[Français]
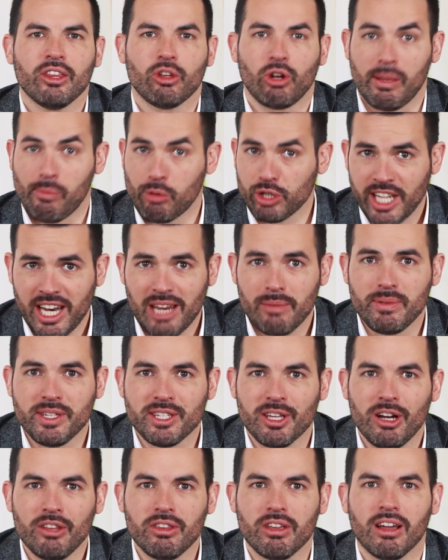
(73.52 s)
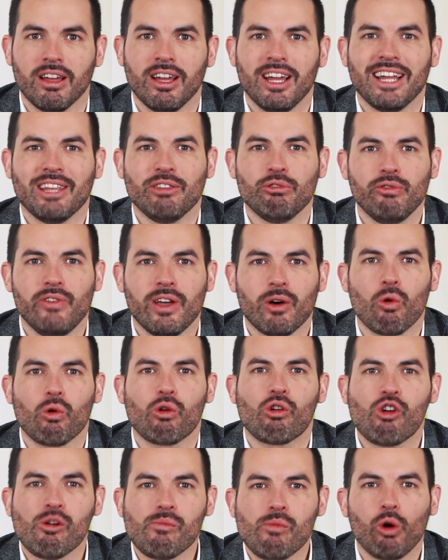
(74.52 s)
Dans les prochains épisodes, nous
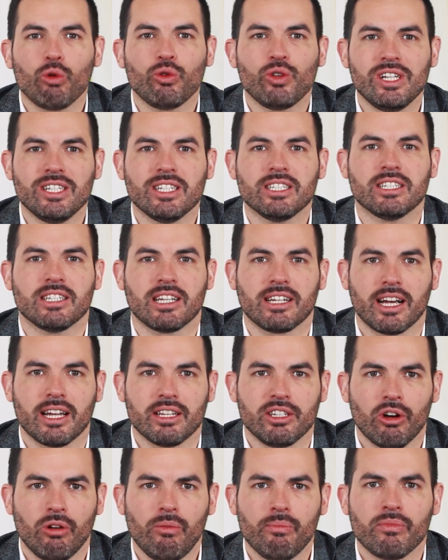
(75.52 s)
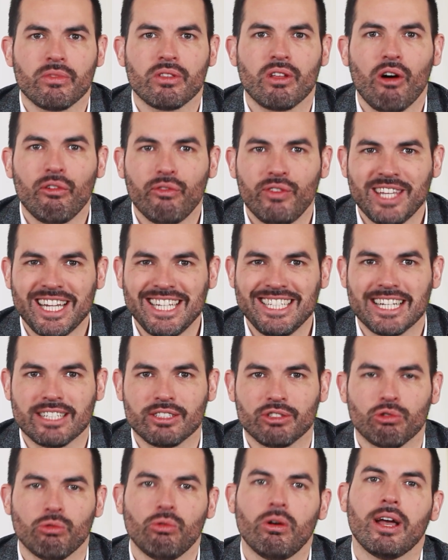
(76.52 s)
verrons comment utiliser ces ingrédients en
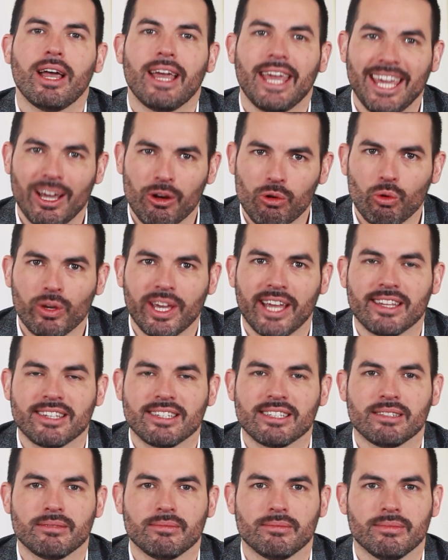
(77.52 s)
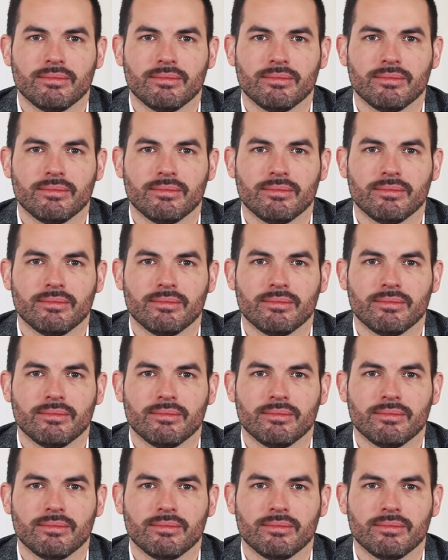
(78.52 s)
fidélisation et en conquête.